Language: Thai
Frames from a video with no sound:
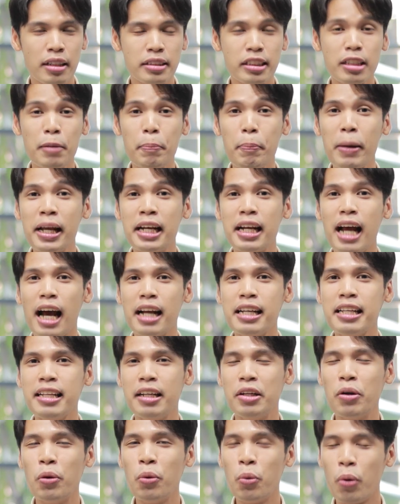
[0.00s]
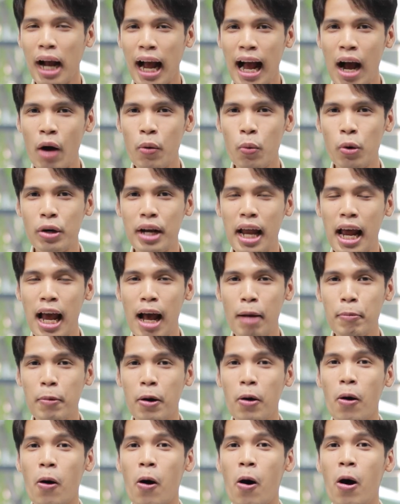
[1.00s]
ซึ่งเป็นอดีตอู่ข้าวอู่
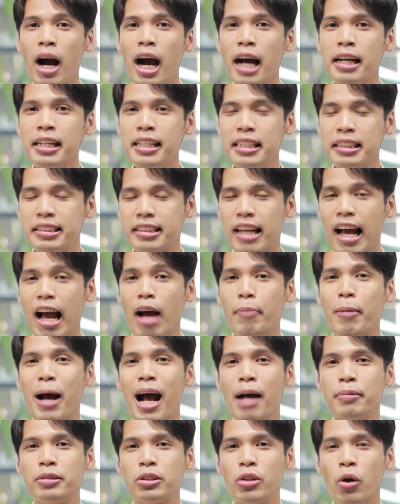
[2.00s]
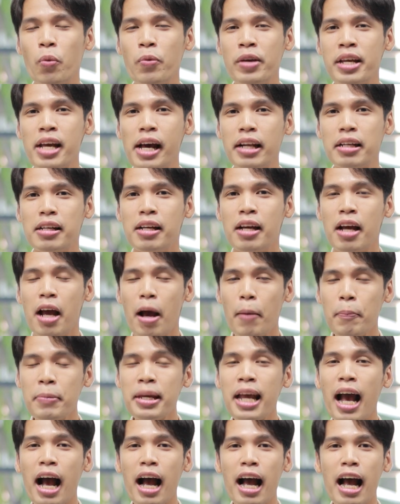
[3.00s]
น้ำของอดีตสหภาพโซเวียต
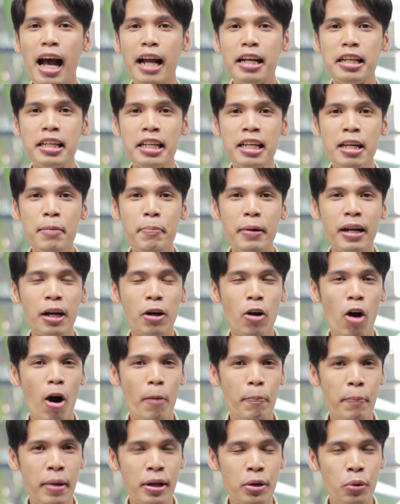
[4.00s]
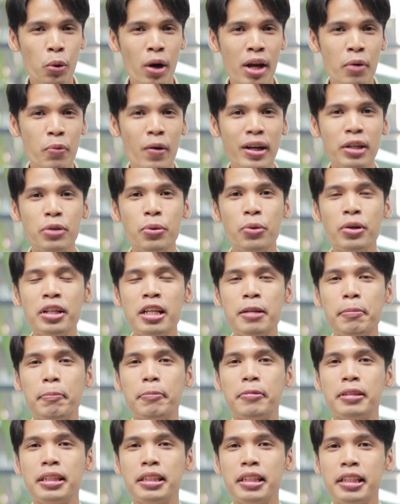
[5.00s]
มีอาหารที่ประกอบไปด้วยวัตถุดิบ
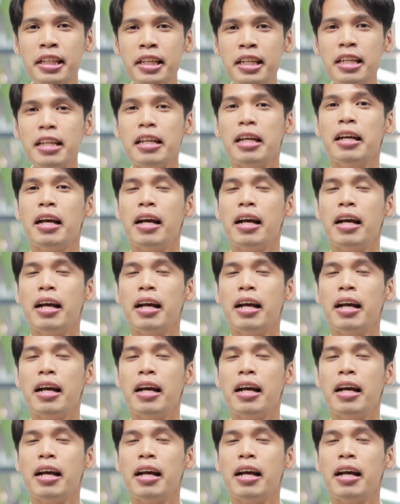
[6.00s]
ที่